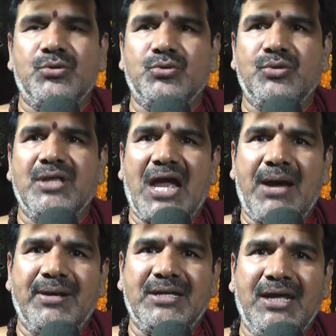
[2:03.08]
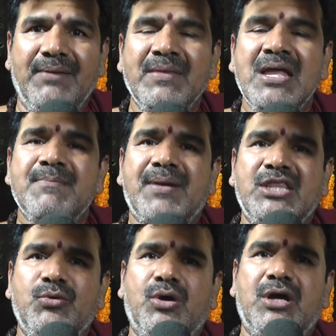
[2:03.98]
జరుగుతుంది కాబట్టి
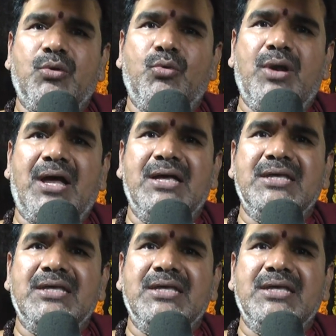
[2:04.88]
ప్రతి ఒక్కరు కూడా